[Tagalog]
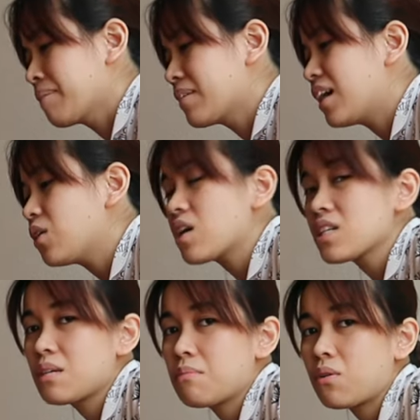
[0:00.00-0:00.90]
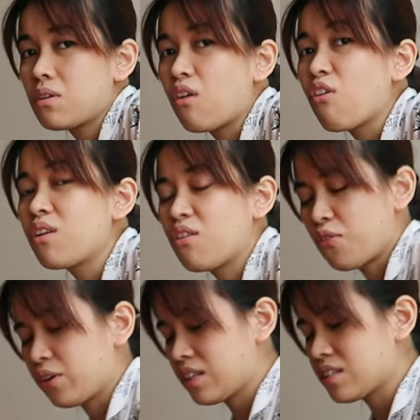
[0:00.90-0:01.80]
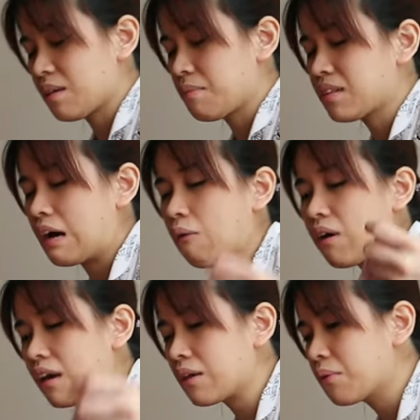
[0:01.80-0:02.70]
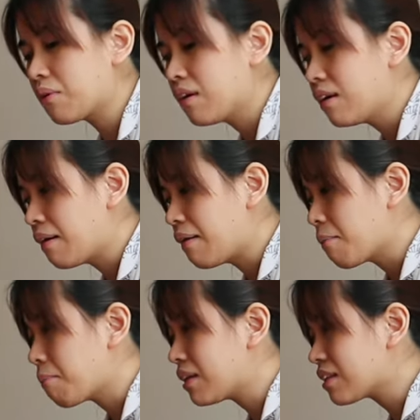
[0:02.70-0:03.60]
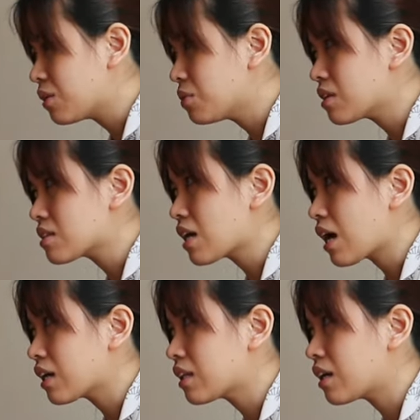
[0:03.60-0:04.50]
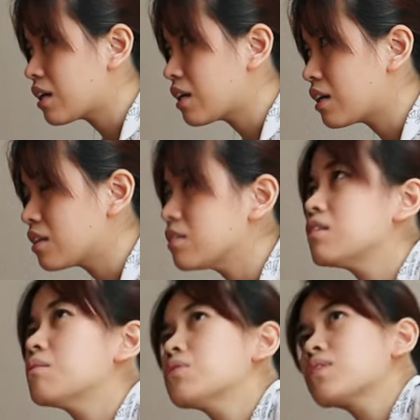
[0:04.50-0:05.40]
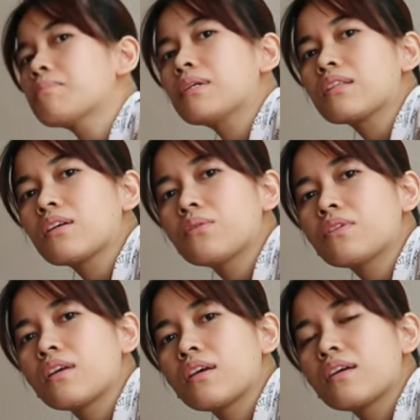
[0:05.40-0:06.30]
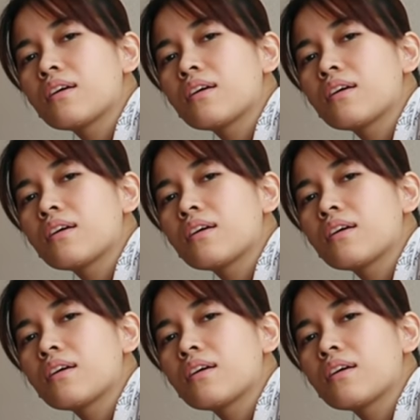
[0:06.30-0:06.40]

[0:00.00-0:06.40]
Ngayon kasi di ba kulang ko kulang 47 na ako. Kaya yung pantalon din sa akin na, hindi naman siya pantalon eh.